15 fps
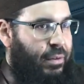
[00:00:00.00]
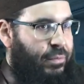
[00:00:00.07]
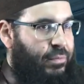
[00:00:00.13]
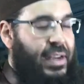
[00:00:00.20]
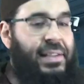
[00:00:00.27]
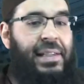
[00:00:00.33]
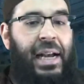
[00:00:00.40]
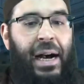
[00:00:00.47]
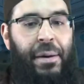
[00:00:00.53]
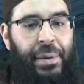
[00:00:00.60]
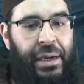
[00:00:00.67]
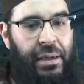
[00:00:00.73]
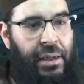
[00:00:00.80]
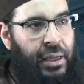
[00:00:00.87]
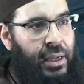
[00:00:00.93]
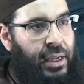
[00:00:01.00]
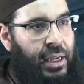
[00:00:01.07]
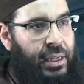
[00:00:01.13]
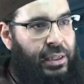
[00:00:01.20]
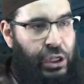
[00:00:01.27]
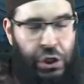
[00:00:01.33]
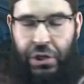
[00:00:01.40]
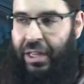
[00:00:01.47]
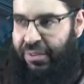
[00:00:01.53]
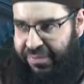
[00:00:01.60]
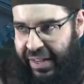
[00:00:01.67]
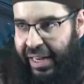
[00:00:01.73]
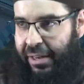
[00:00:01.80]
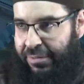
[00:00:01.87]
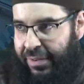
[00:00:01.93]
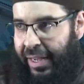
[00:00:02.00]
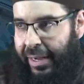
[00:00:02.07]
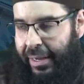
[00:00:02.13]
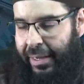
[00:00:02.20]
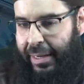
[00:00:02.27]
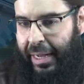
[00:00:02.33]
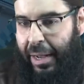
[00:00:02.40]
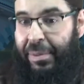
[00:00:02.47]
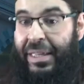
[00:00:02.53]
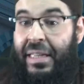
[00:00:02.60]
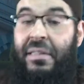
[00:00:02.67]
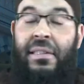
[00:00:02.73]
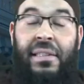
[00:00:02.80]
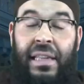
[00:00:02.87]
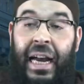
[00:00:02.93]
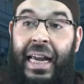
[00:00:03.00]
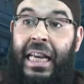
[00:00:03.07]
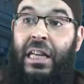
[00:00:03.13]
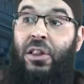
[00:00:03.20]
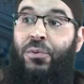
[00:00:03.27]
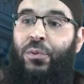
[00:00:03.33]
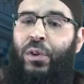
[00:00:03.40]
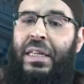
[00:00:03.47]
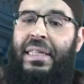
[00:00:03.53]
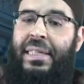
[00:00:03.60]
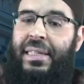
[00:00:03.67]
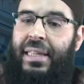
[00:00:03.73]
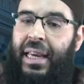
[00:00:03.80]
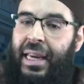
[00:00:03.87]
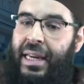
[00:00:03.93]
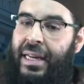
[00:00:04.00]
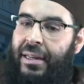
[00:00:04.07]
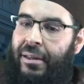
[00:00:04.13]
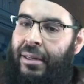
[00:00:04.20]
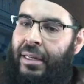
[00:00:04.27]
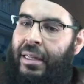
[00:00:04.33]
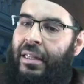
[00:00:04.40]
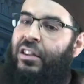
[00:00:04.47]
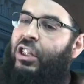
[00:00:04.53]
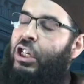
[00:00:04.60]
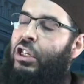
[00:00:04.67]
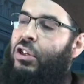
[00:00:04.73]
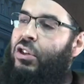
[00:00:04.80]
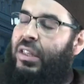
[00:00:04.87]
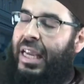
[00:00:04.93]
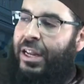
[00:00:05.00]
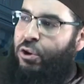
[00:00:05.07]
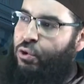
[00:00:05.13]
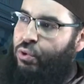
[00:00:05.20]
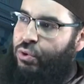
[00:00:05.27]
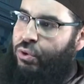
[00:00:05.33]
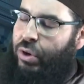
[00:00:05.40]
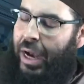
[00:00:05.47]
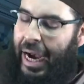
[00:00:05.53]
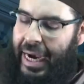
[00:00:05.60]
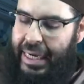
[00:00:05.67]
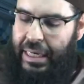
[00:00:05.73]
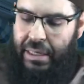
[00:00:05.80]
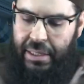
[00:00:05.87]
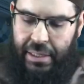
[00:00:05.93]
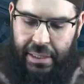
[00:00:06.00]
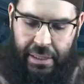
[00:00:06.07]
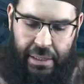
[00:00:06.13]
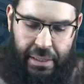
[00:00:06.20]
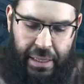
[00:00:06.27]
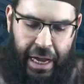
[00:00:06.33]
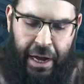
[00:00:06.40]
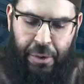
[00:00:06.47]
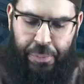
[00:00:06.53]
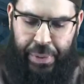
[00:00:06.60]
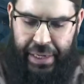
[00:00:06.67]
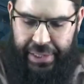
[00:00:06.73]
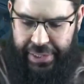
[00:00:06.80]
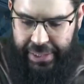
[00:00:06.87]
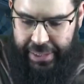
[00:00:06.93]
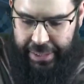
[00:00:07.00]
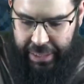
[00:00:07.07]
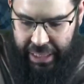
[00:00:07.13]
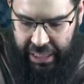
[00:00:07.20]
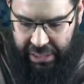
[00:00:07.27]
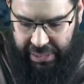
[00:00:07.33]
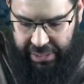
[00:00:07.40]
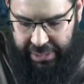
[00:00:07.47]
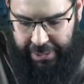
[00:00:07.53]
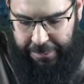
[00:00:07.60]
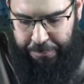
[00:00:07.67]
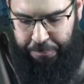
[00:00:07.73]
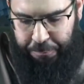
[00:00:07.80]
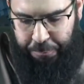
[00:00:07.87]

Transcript: Was aber nicht der Fall war. Aber das zeigt, wie sehr die Stellung eines Nachbars ist.